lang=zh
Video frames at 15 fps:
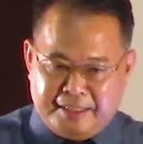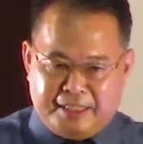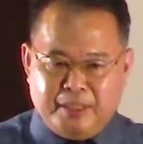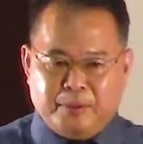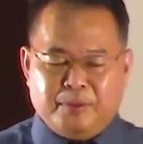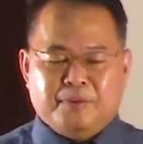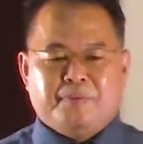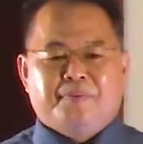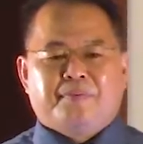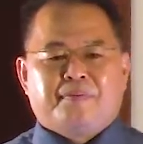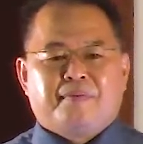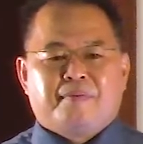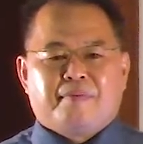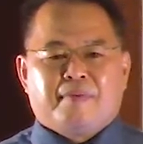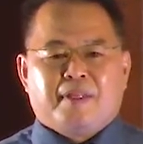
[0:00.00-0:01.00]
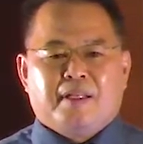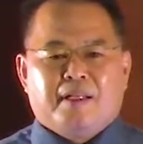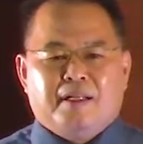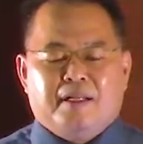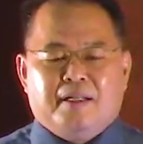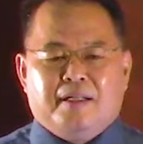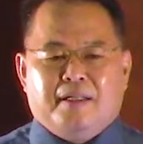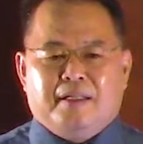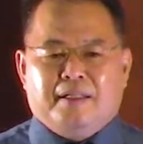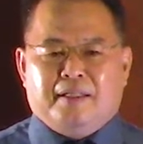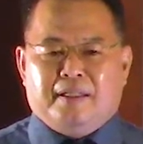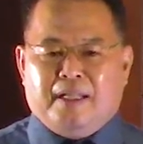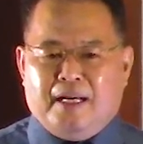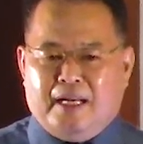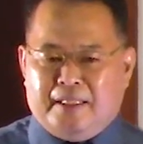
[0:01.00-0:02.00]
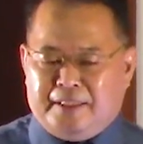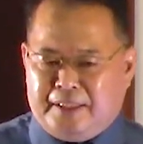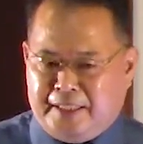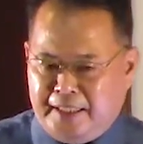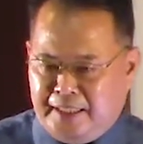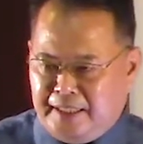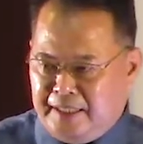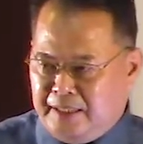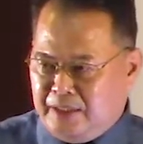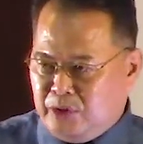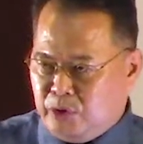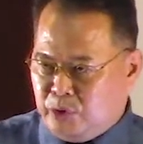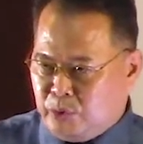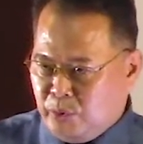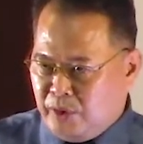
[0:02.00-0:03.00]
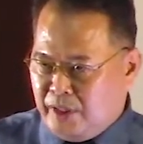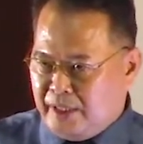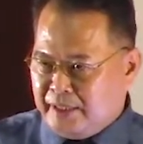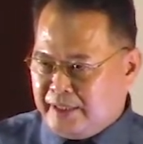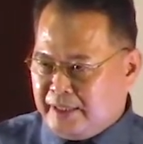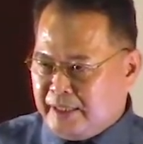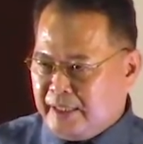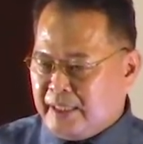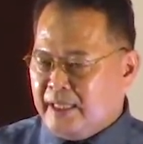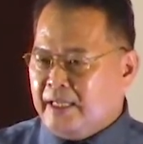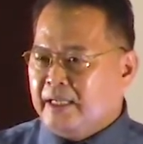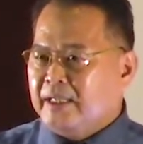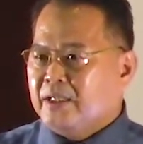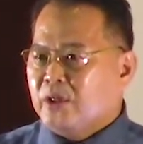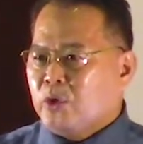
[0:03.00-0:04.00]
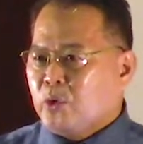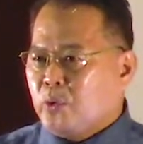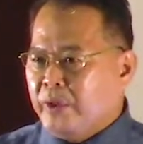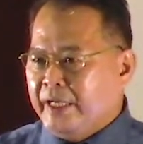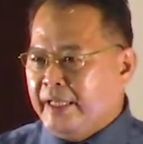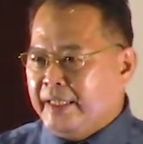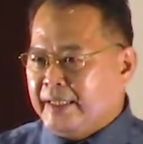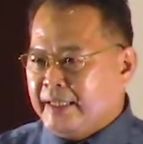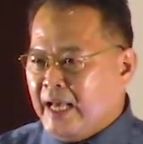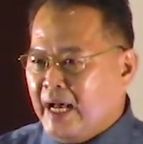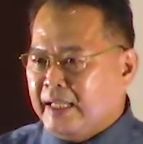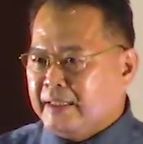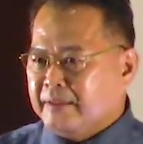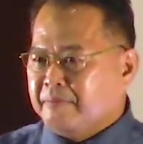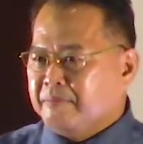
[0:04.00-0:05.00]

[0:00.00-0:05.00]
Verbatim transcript: 袖，那去做这个归探